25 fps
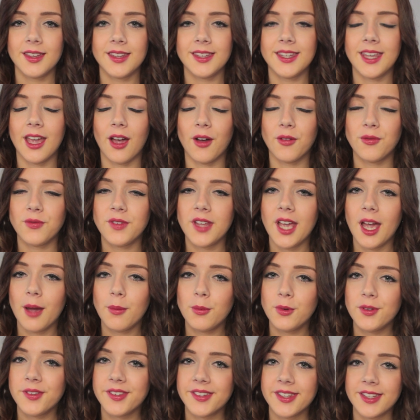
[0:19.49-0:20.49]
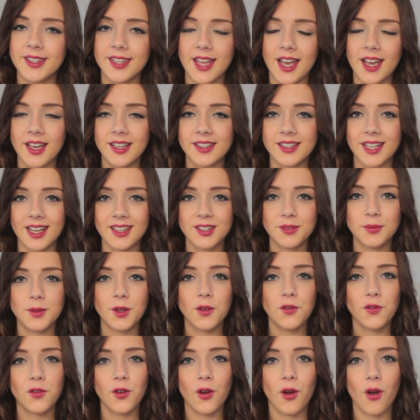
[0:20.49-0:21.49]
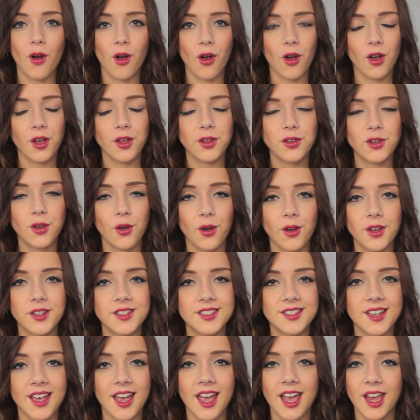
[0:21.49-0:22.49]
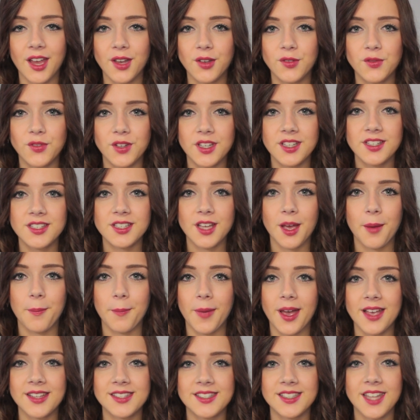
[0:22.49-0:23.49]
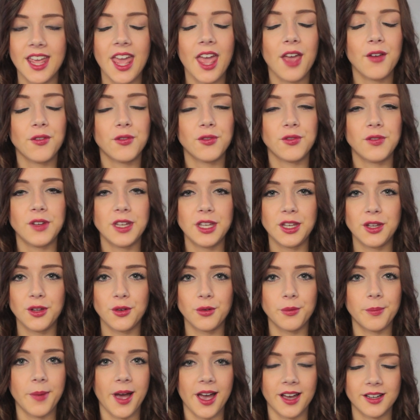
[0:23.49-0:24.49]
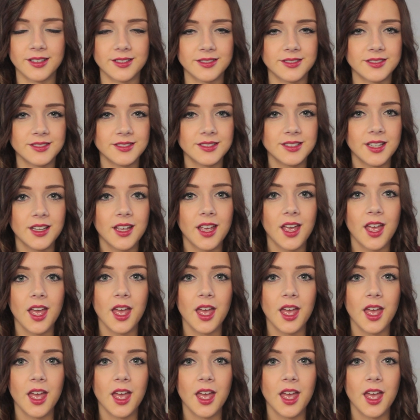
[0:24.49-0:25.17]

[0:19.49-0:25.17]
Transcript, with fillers: Ja, und wir haben uns gedacht, dass wir für euch heute ein Winter-Must-Have-Video machen